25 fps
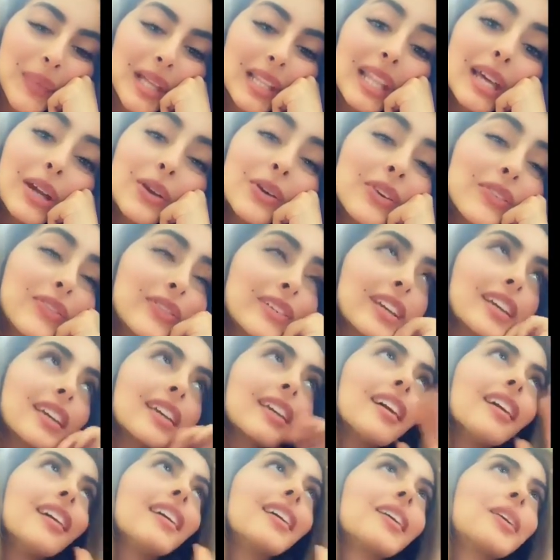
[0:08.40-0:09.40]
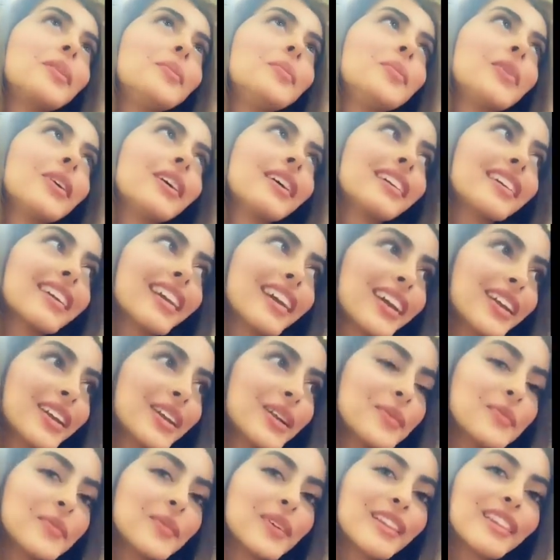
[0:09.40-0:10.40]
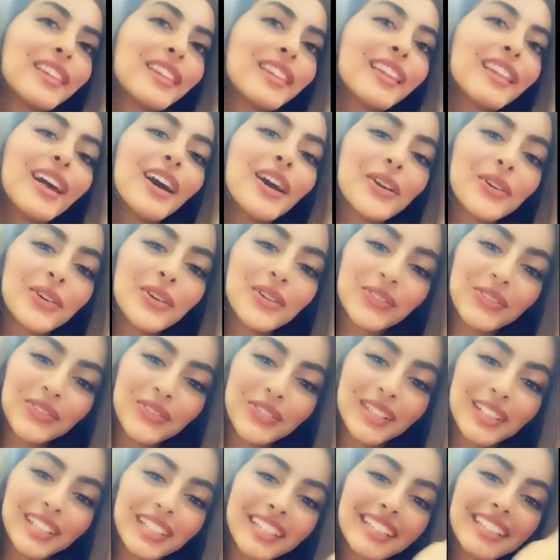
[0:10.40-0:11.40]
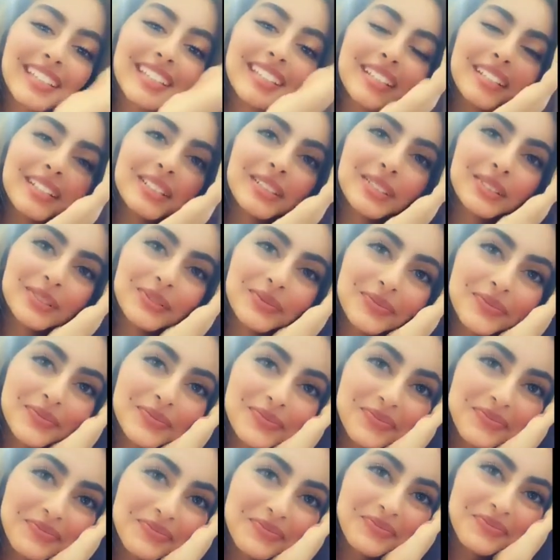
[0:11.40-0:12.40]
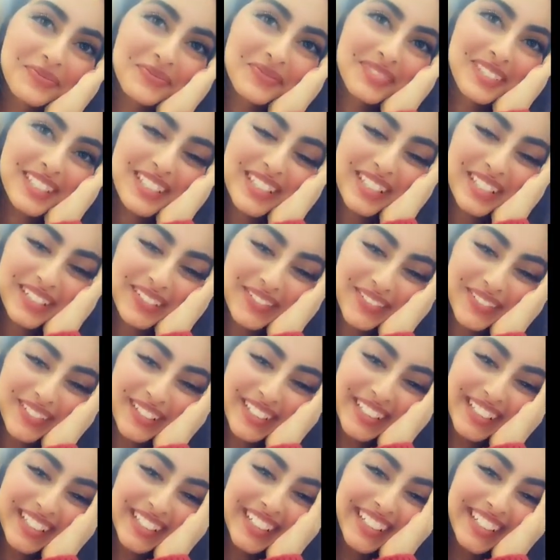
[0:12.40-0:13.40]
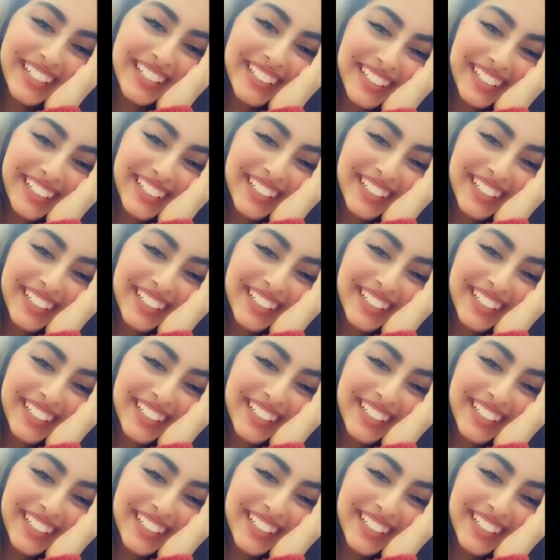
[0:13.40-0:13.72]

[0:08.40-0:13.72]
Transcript: الله يوفقك يا رب يا كريم الله يوفقك استغفر الله